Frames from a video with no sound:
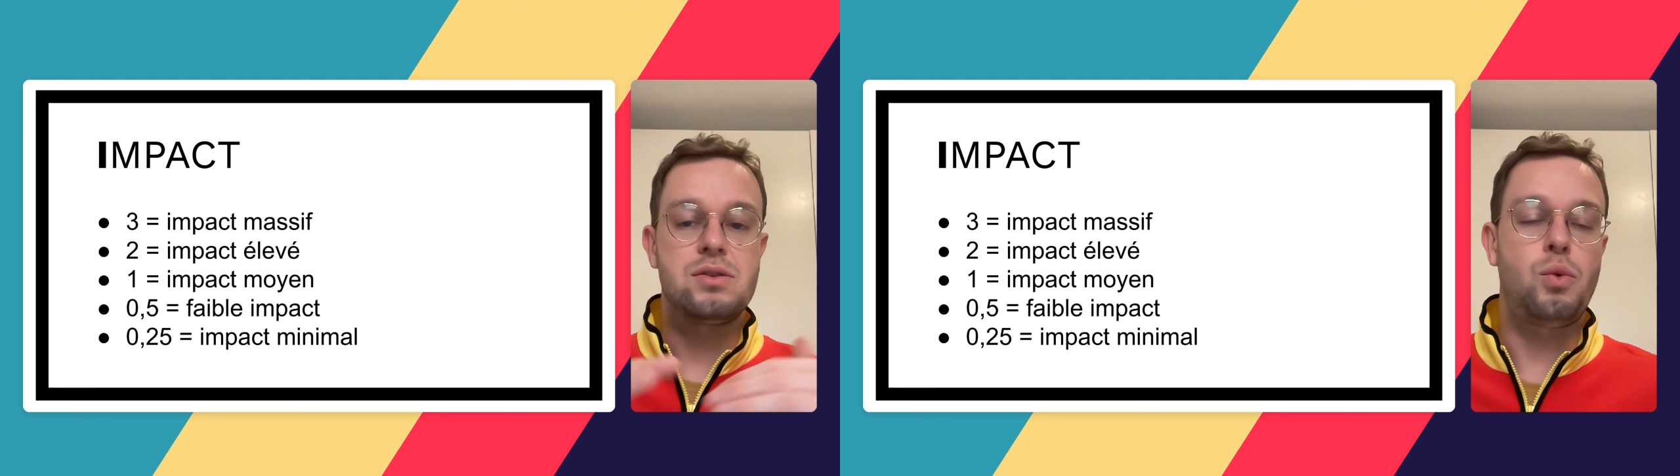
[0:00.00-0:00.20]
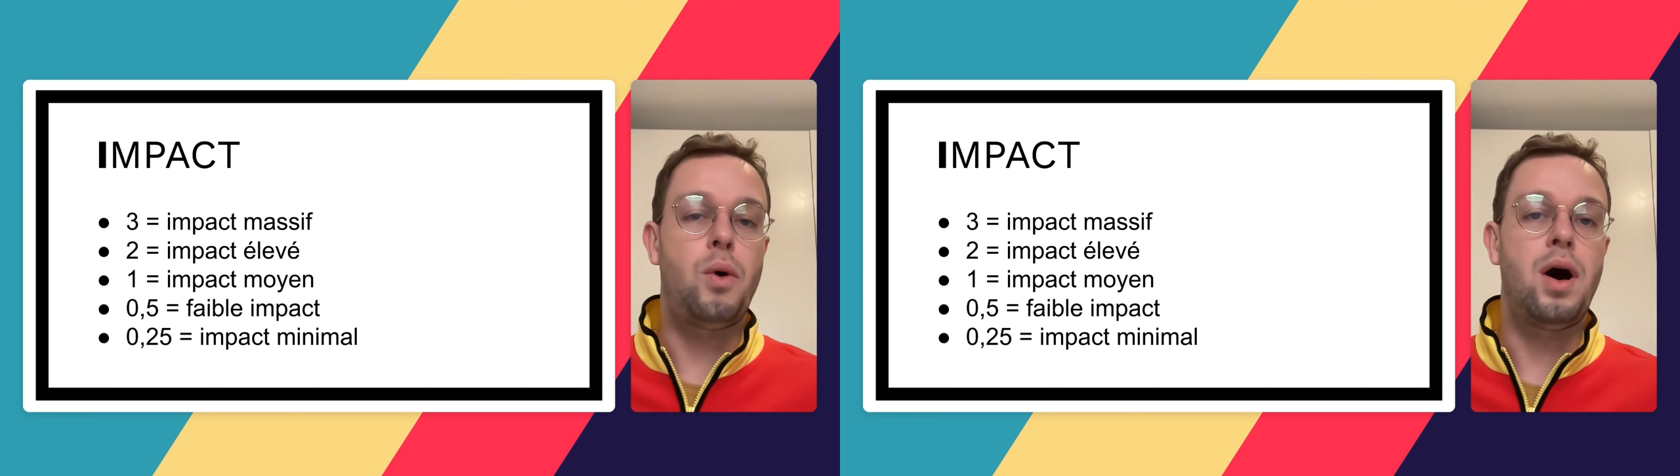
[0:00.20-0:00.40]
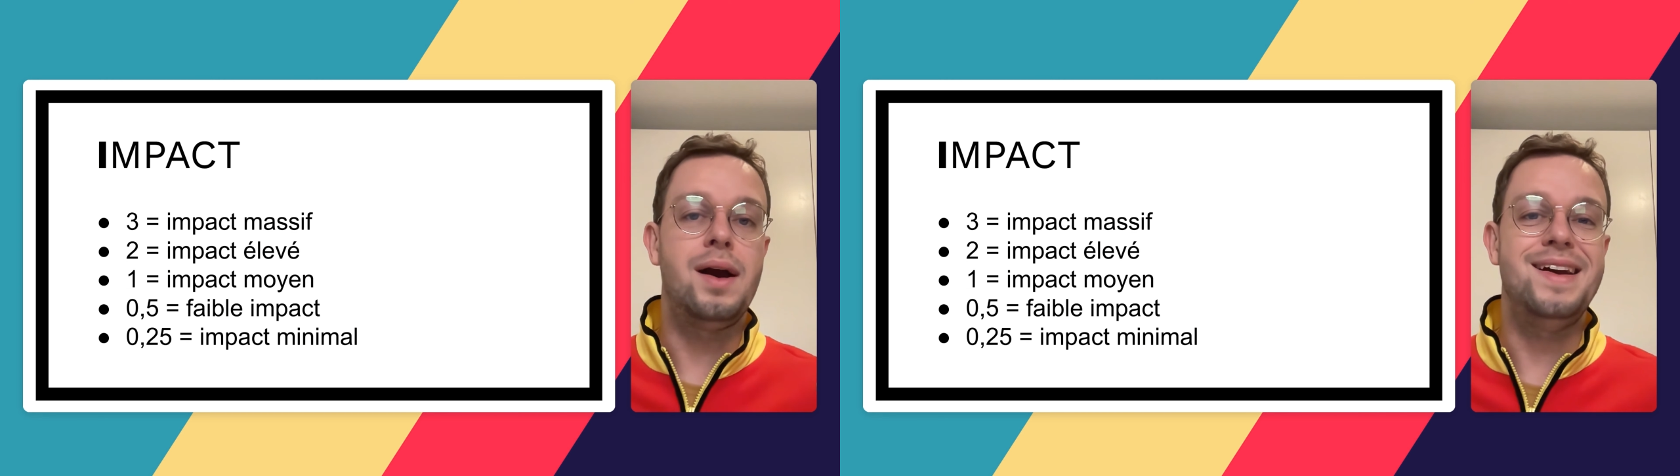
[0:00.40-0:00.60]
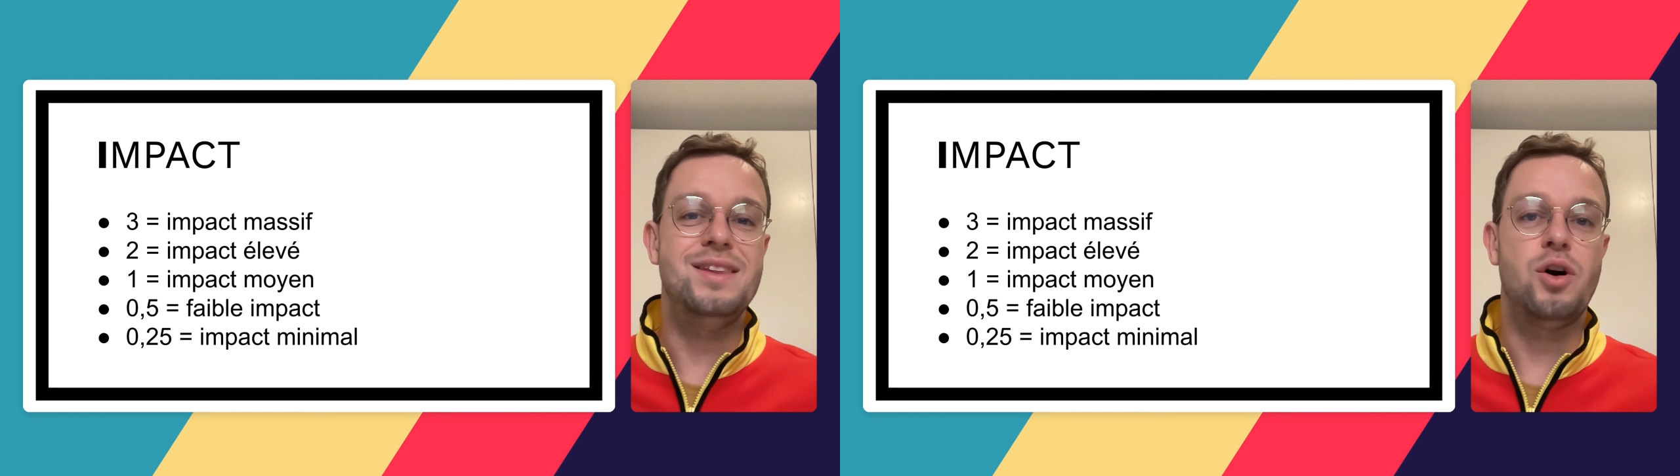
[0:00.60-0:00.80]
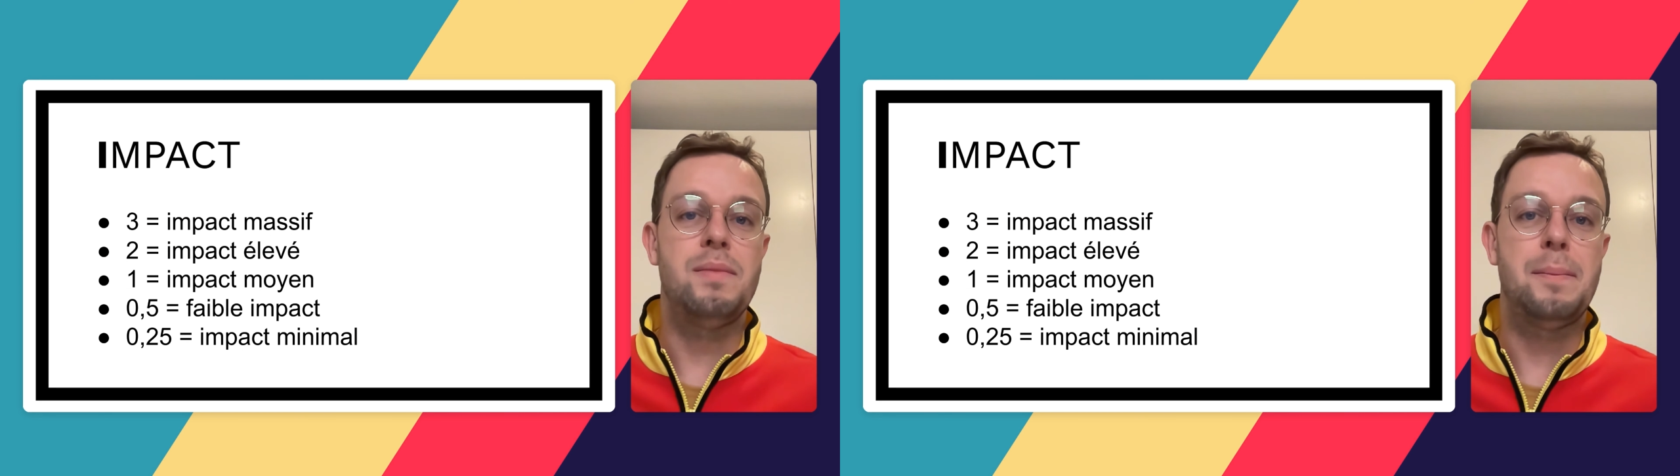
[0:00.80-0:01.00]
3,
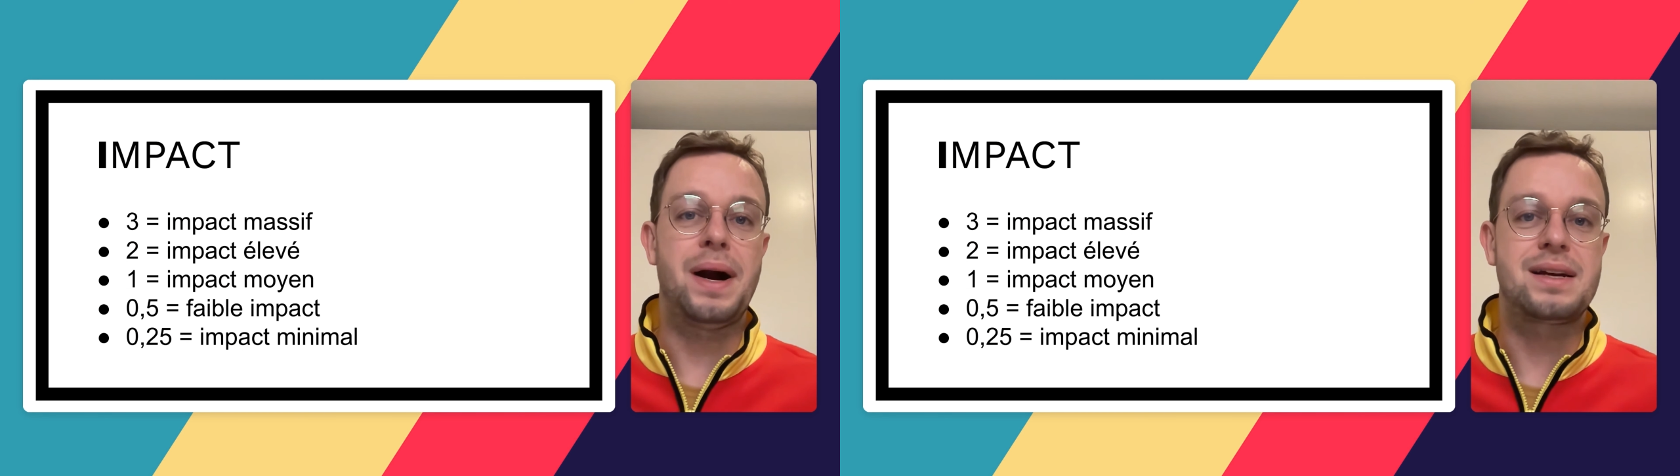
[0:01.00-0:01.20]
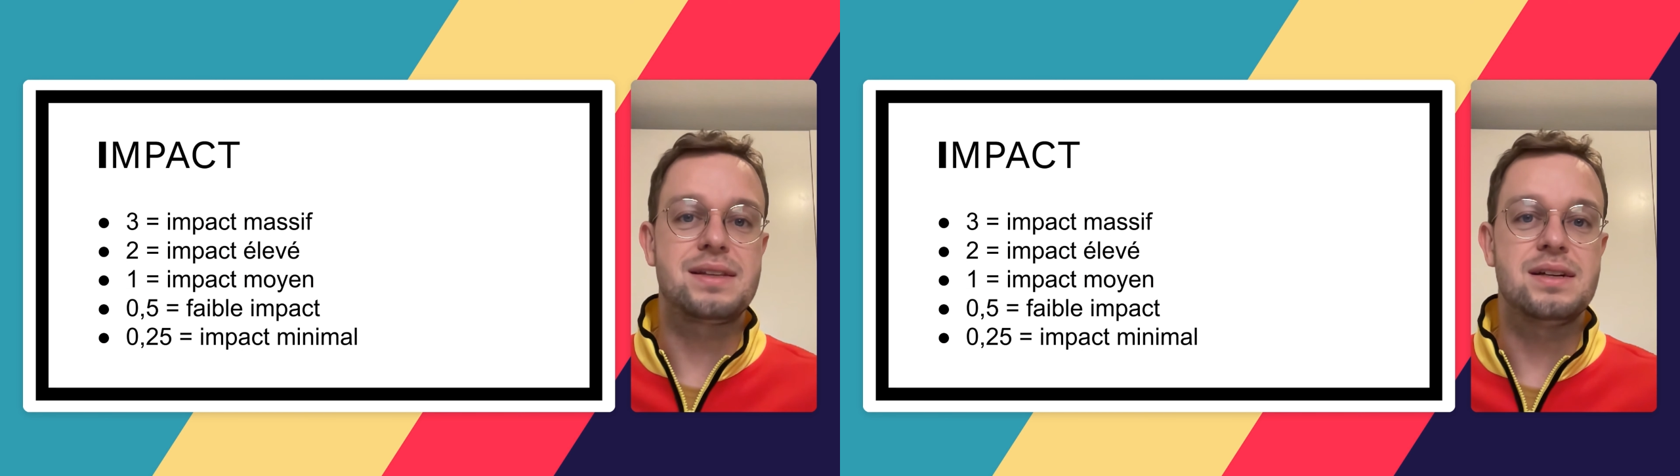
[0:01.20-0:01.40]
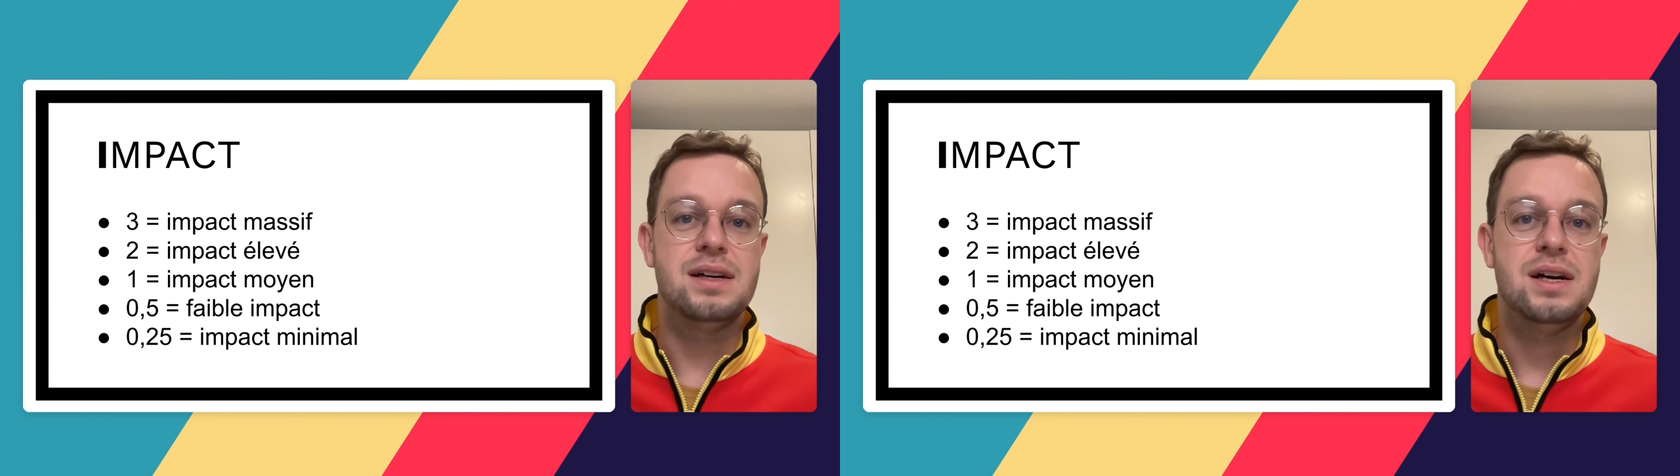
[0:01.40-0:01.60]
énorme impact.